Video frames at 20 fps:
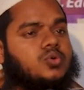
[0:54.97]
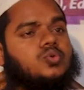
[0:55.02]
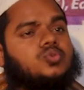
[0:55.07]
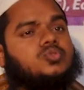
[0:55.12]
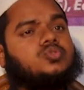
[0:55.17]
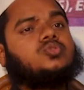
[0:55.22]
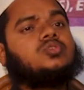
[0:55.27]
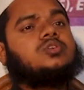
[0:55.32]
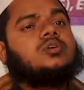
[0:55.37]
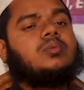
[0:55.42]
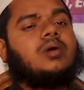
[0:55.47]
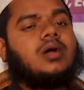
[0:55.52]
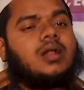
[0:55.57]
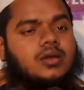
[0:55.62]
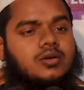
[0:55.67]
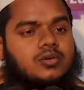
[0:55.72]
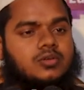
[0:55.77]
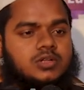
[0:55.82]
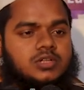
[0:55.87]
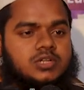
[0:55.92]
হুজুরকে
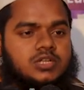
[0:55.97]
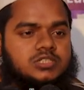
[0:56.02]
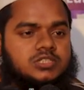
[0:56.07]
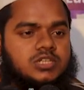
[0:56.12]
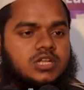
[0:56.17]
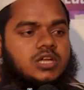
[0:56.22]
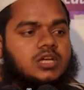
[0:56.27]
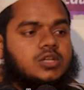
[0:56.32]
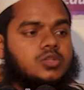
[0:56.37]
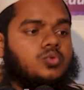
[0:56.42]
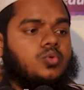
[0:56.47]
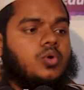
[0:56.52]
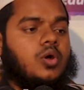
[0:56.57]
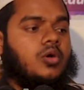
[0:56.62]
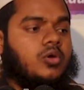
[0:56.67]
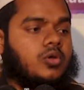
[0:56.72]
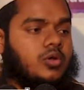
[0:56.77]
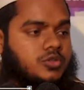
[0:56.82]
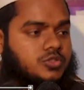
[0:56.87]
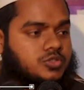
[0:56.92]
ভাড়া করে নিয়ে আসা লাগে দোয়া
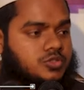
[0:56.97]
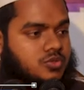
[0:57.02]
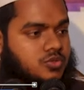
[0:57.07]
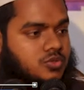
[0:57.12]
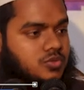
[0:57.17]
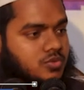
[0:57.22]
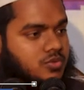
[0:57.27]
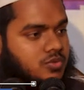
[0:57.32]
করার জন্য